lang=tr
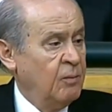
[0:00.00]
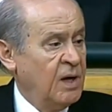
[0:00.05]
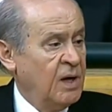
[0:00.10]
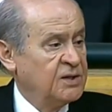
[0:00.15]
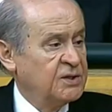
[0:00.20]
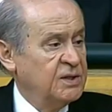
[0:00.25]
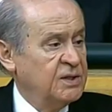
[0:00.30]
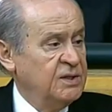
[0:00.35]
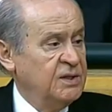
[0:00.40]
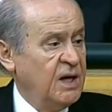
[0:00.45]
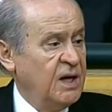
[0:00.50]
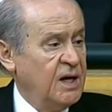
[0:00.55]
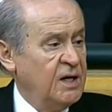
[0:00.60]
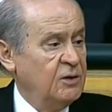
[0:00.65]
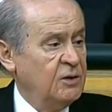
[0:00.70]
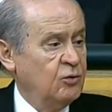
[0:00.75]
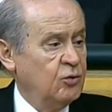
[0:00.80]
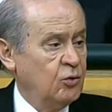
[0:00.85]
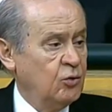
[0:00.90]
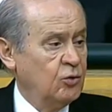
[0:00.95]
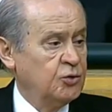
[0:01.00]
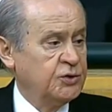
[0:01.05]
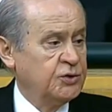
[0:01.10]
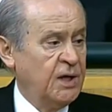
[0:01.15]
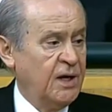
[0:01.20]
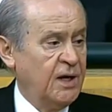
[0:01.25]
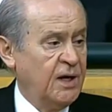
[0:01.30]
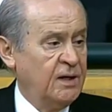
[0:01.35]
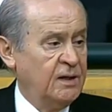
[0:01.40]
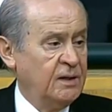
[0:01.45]
basın yayın
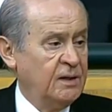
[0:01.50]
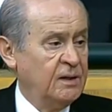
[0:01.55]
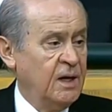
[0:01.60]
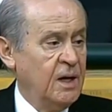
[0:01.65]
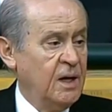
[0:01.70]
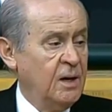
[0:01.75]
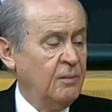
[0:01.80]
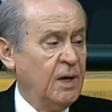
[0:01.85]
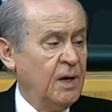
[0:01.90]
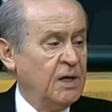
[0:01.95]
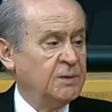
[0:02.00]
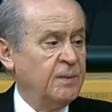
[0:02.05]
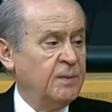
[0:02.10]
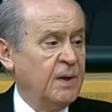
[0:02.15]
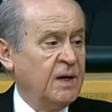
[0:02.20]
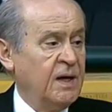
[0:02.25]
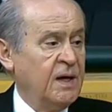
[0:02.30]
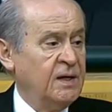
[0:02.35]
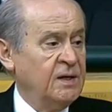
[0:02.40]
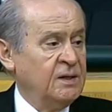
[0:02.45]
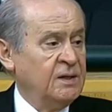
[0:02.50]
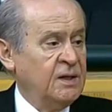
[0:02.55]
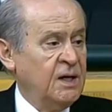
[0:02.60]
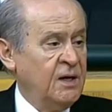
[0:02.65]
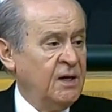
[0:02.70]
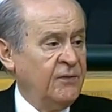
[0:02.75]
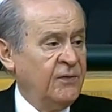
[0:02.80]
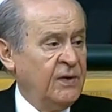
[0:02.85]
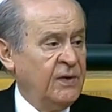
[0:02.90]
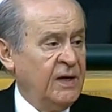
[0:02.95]
kuruluşlarının başbakanın
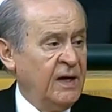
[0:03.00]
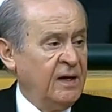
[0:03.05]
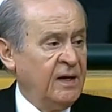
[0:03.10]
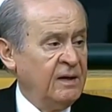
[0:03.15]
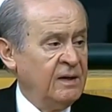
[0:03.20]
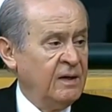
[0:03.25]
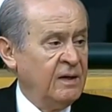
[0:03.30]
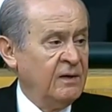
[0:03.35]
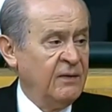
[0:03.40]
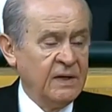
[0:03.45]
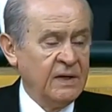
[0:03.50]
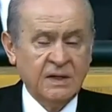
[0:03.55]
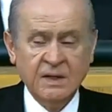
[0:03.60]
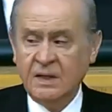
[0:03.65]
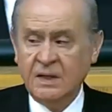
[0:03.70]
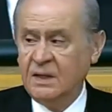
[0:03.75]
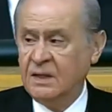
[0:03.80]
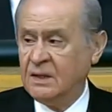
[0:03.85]
keyfine ve